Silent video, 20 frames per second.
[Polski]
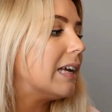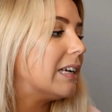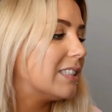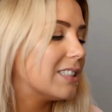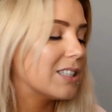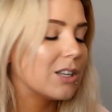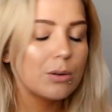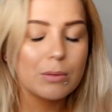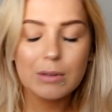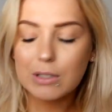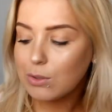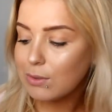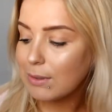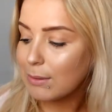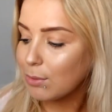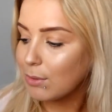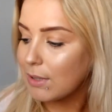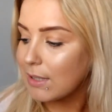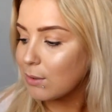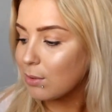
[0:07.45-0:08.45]

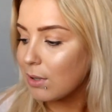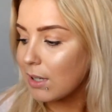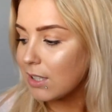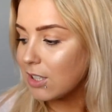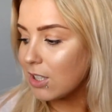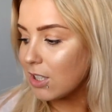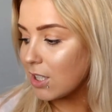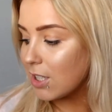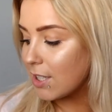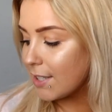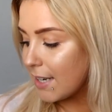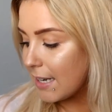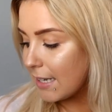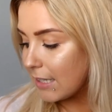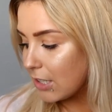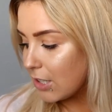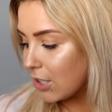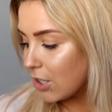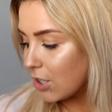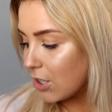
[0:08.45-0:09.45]
Zgromadziłam tutaj, słuchajcie,
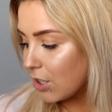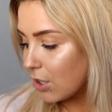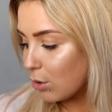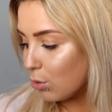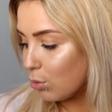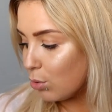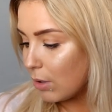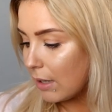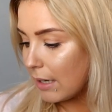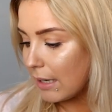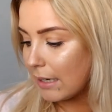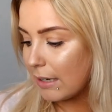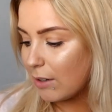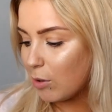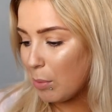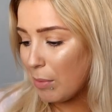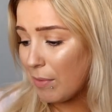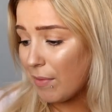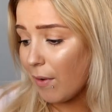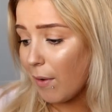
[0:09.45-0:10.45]
rzeczy, które
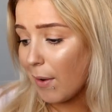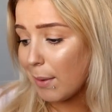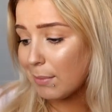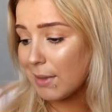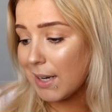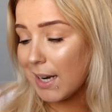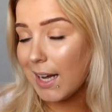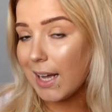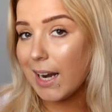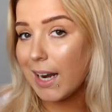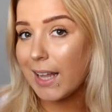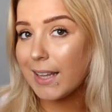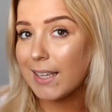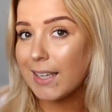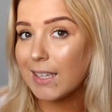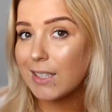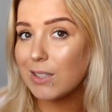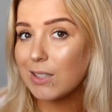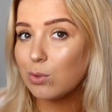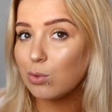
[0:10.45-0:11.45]
kupowałam dla
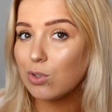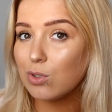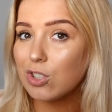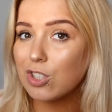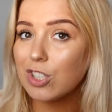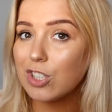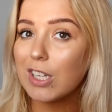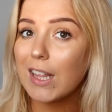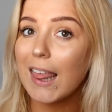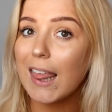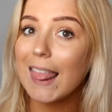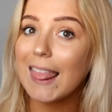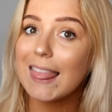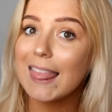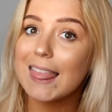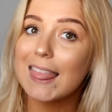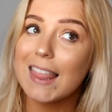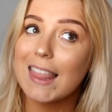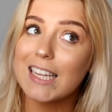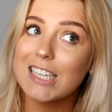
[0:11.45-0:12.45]
Alana już
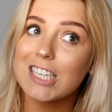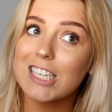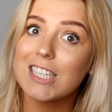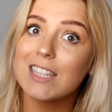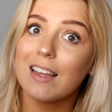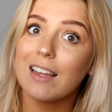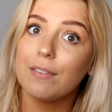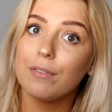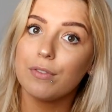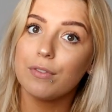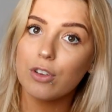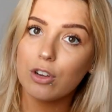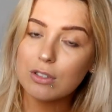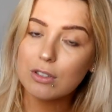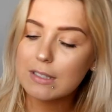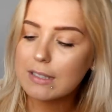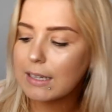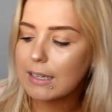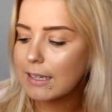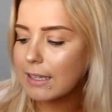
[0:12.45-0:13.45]
też na
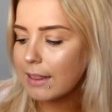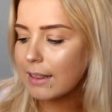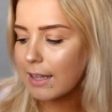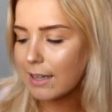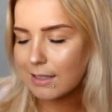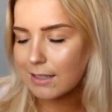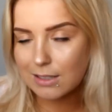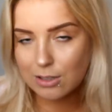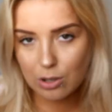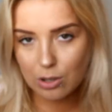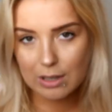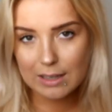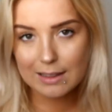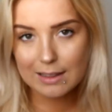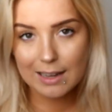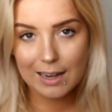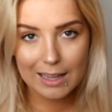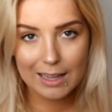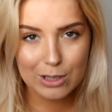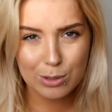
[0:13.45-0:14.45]
wiosnę i teraz trochę
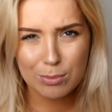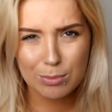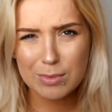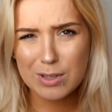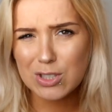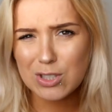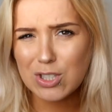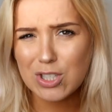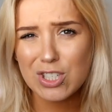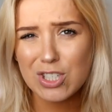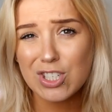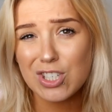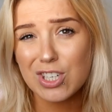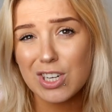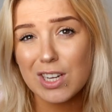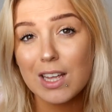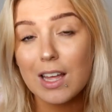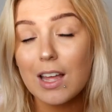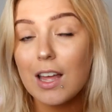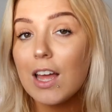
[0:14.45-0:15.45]
na lato. Mam nadzieję,
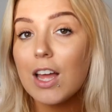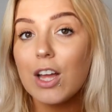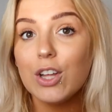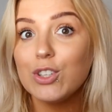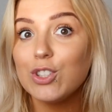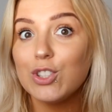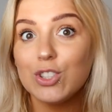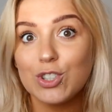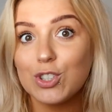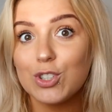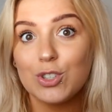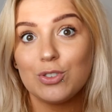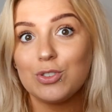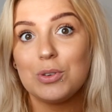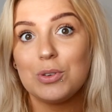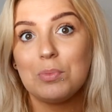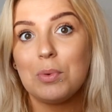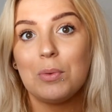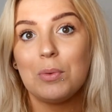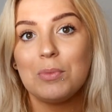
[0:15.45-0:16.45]
że niczego
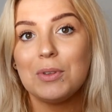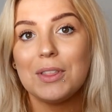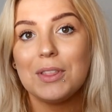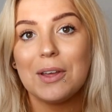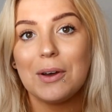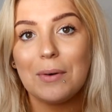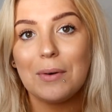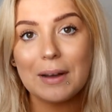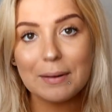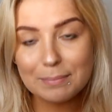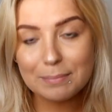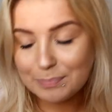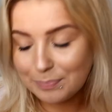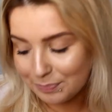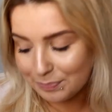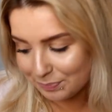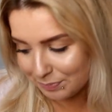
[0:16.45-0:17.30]
nie pominęłam.